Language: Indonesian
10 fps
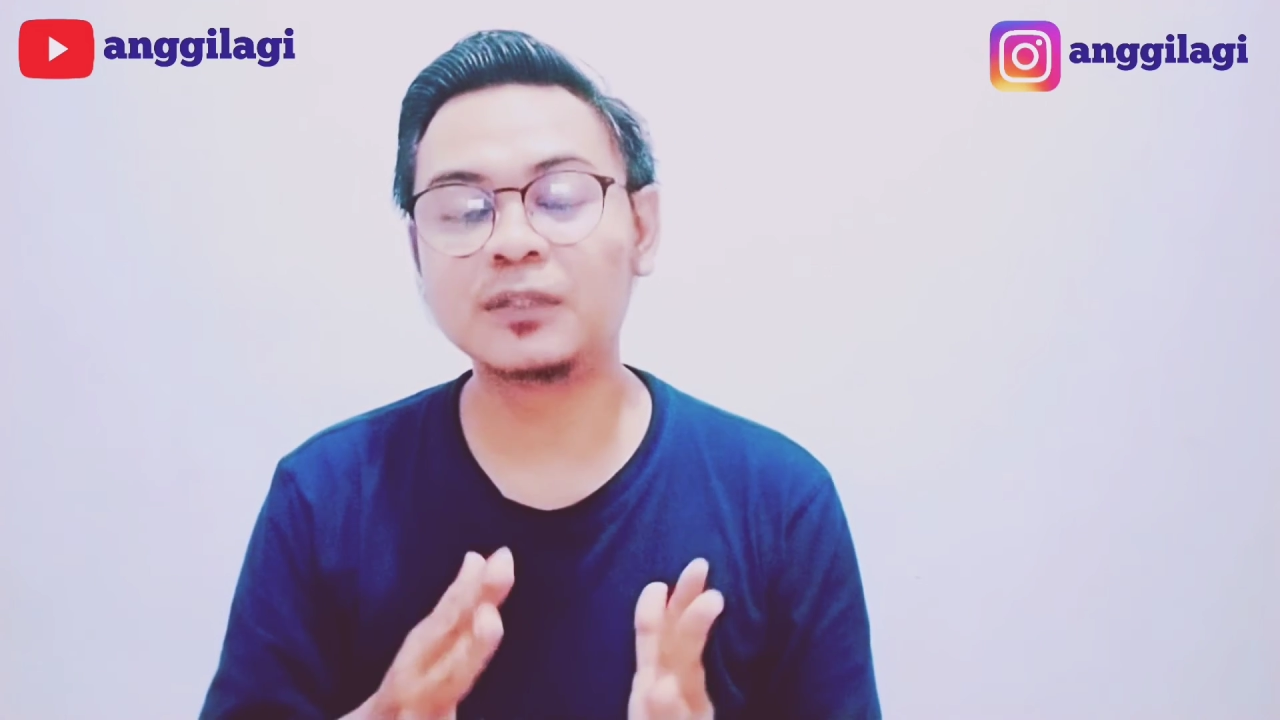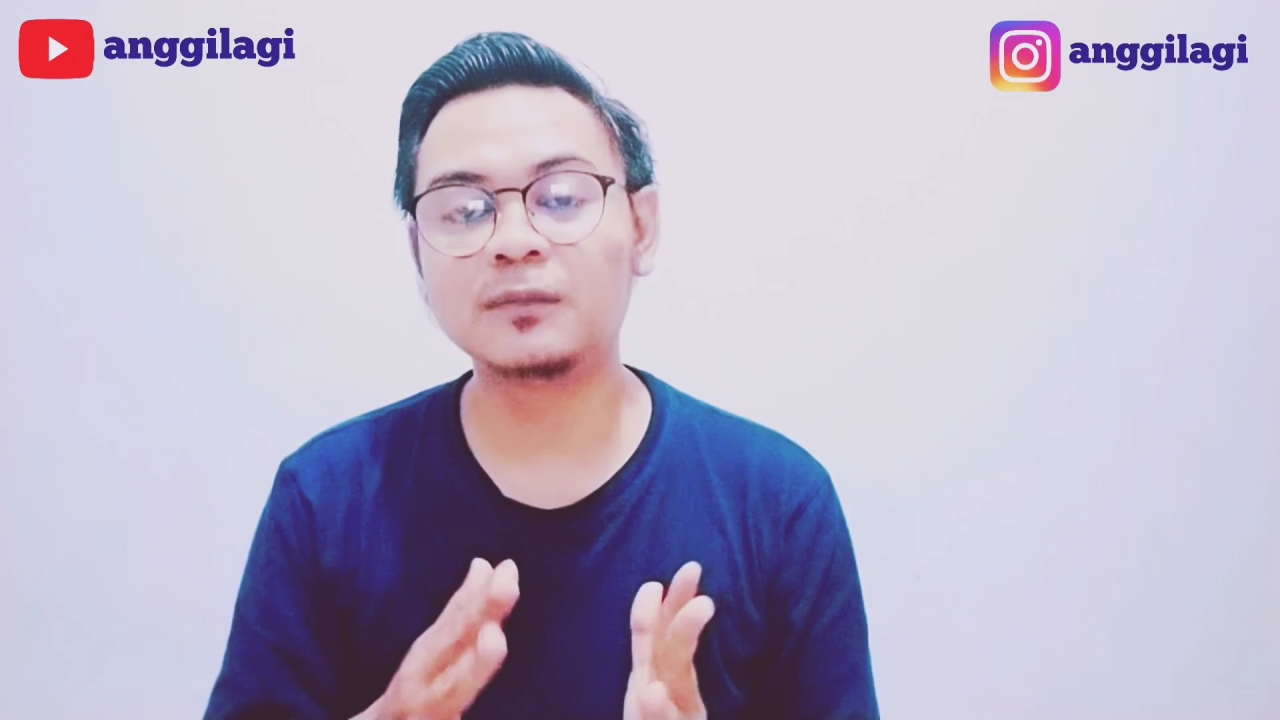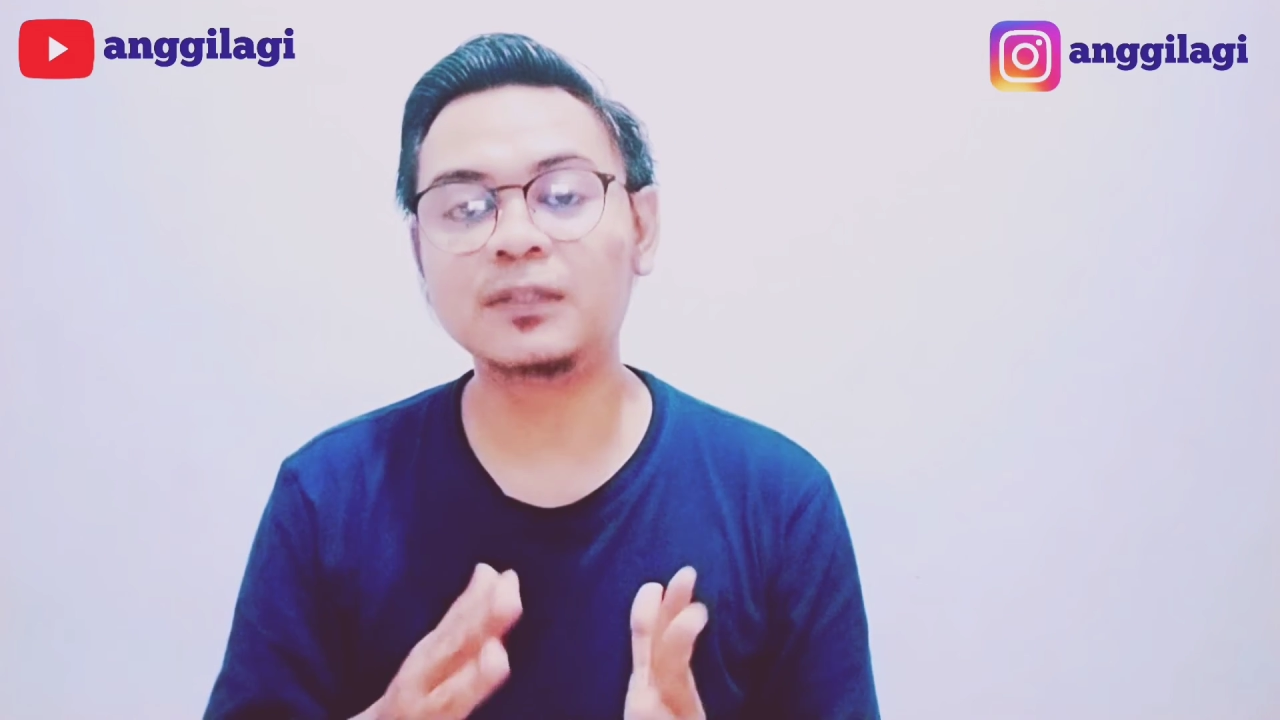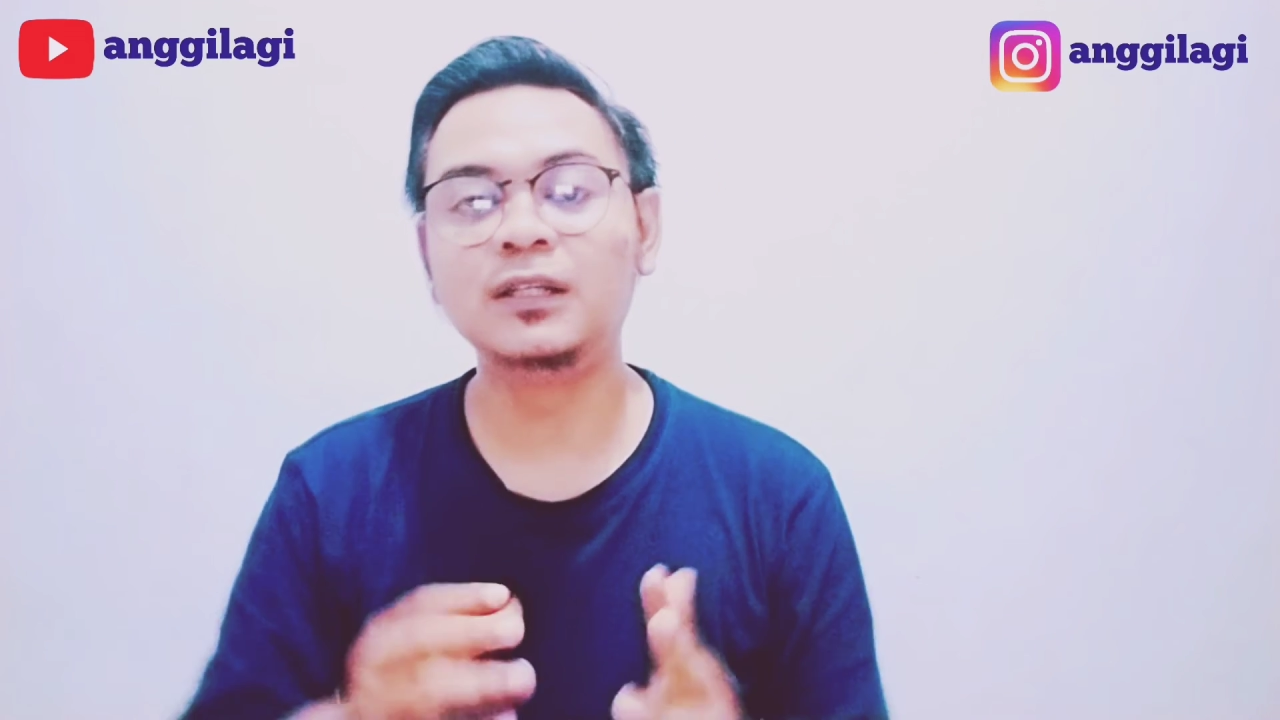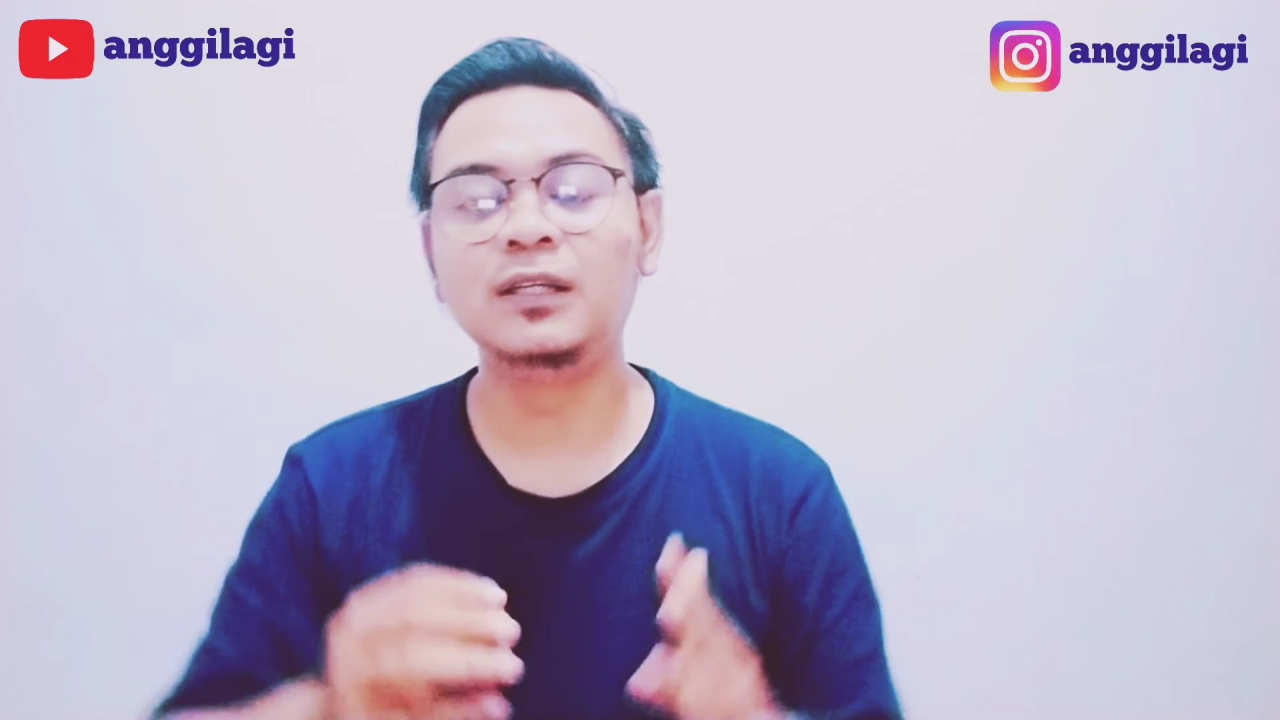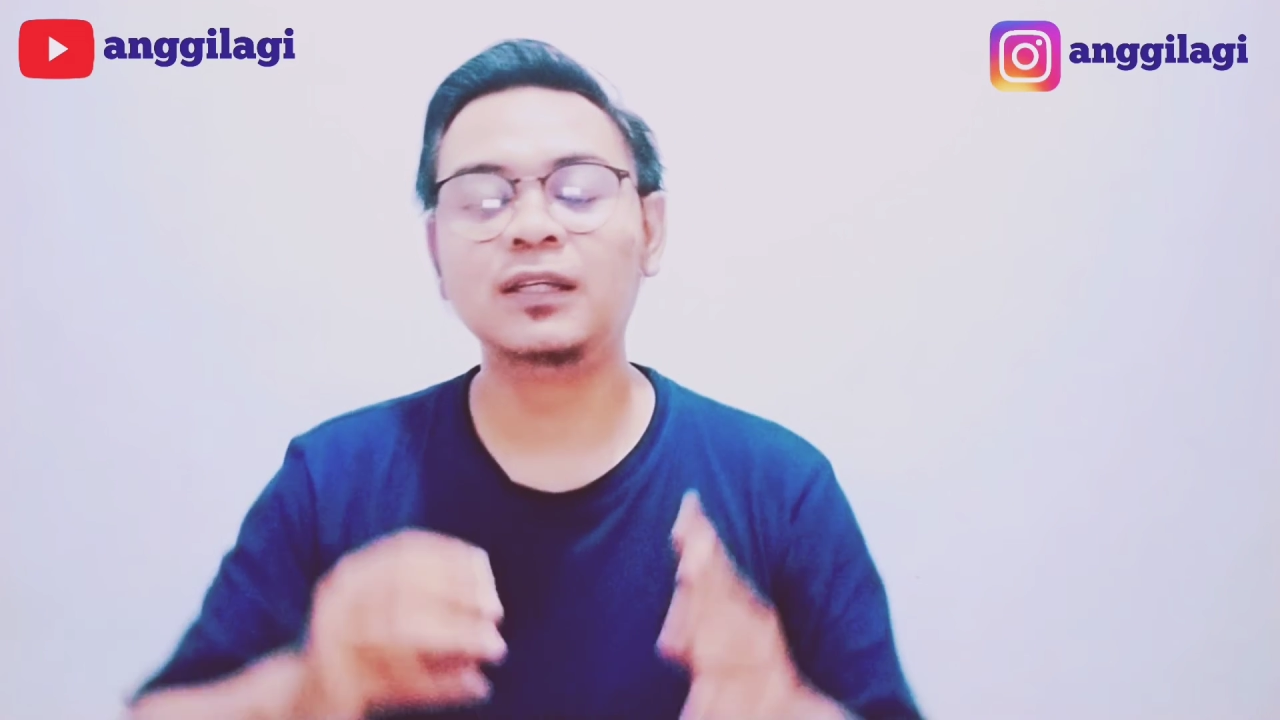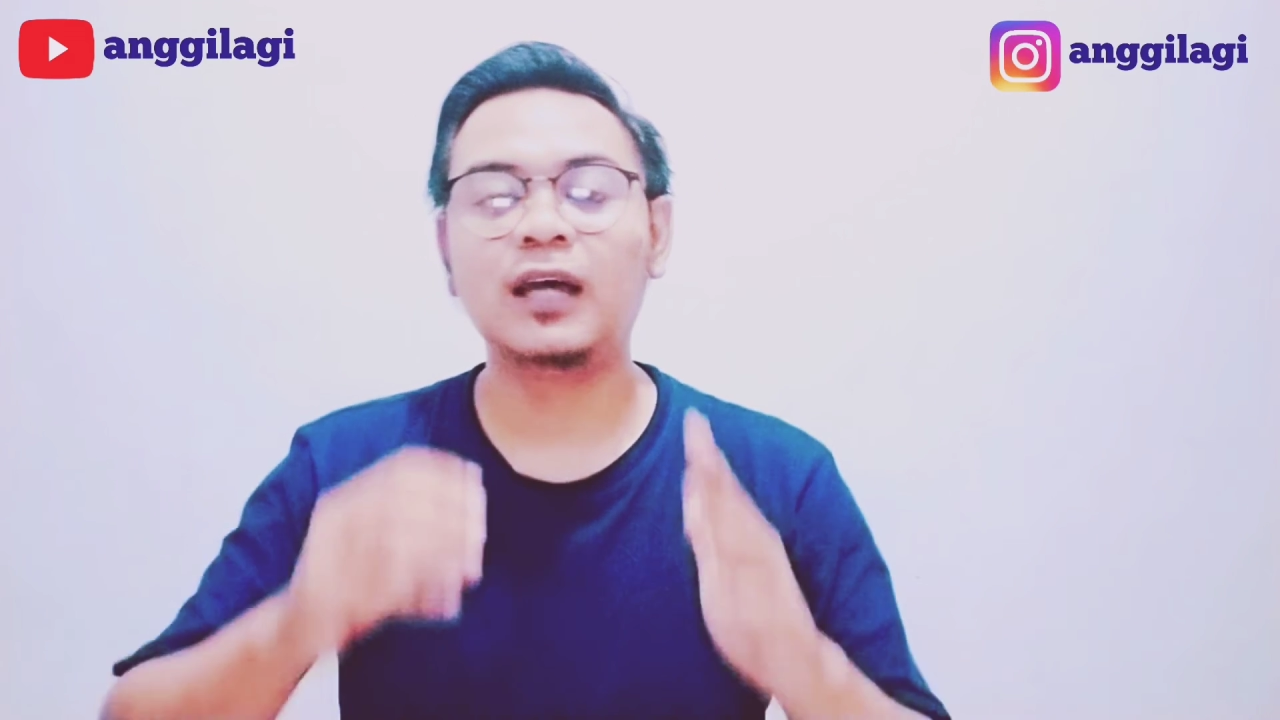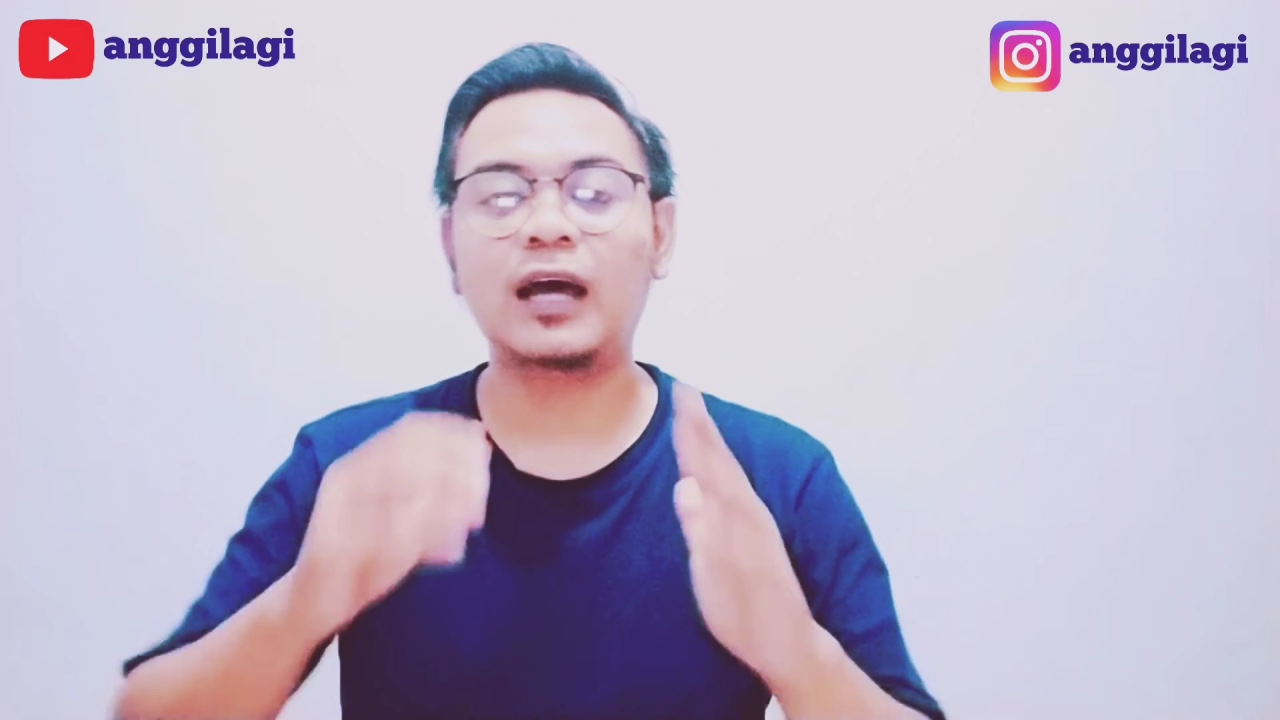teman-teman